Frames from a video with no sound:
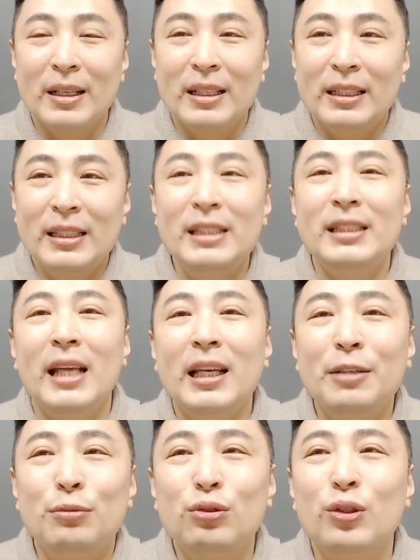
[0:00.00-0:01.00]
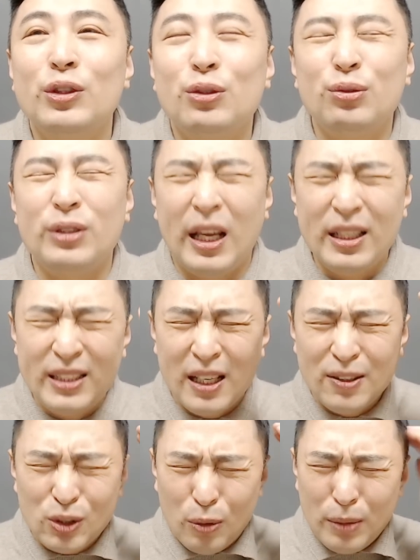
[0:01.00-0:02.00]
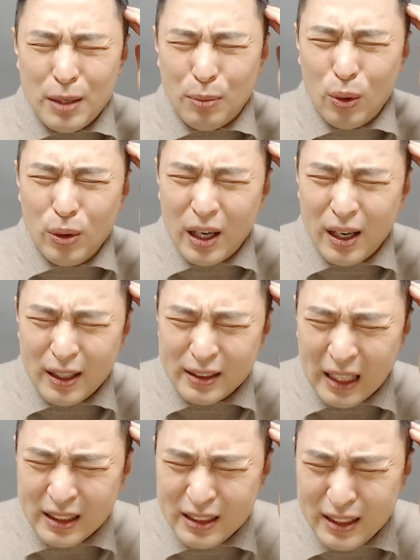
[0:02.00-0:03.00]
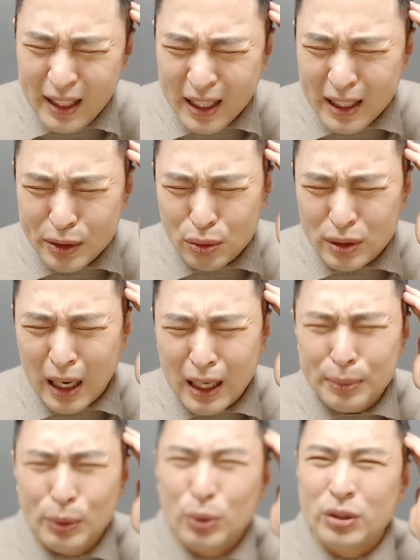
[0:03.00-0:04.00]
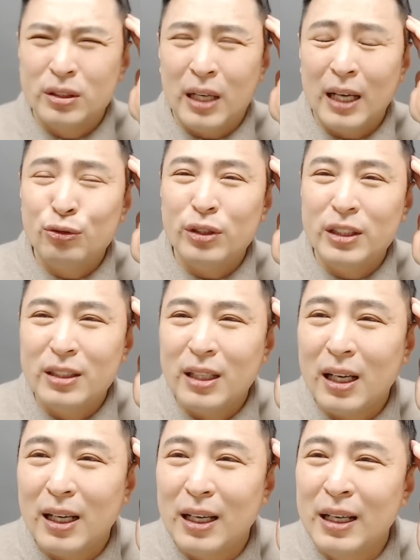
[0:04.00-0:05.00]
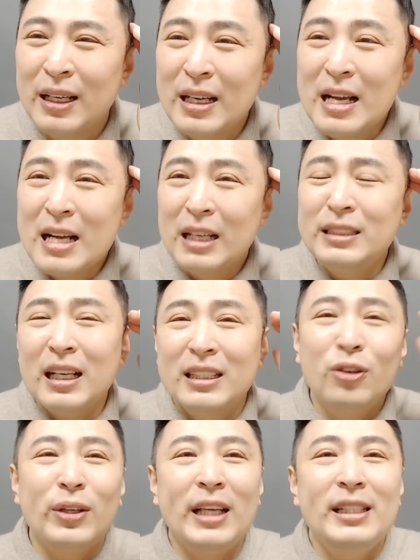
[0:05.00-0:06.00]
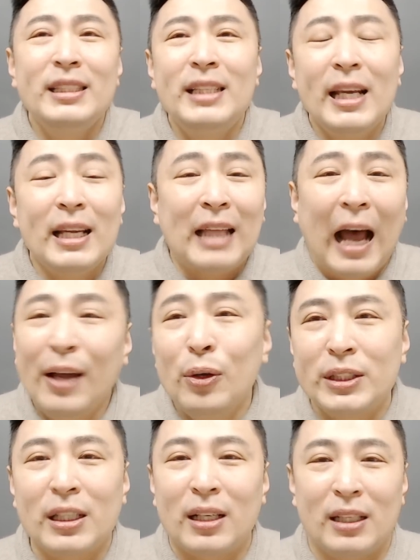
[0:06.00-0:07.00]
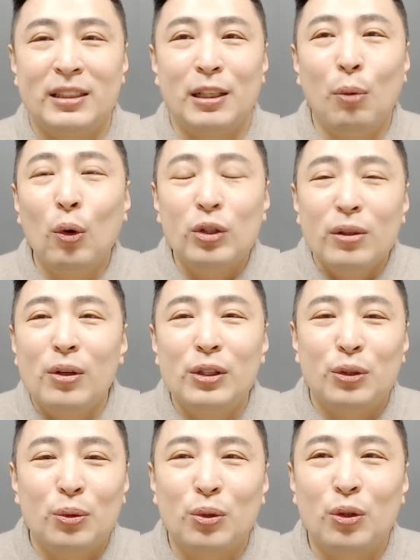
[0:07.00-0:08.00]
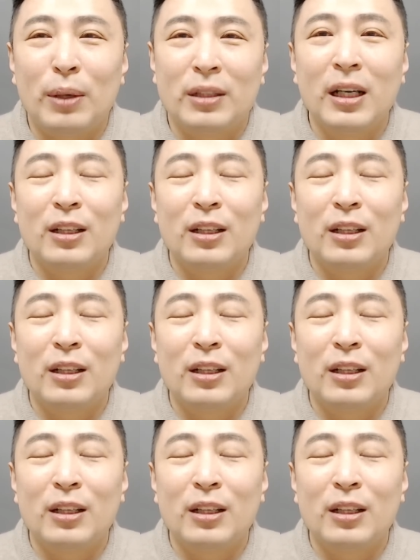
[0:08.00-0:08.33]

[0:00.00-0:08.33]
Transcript: 인생이 무너지고 내 인생은 정말 뭔가 나는 이래가지고 사람 노릇은 할 수 있나 그냥 그런 게 인생이 다였잖아 진짜 목숨 걸 정도로 막 그게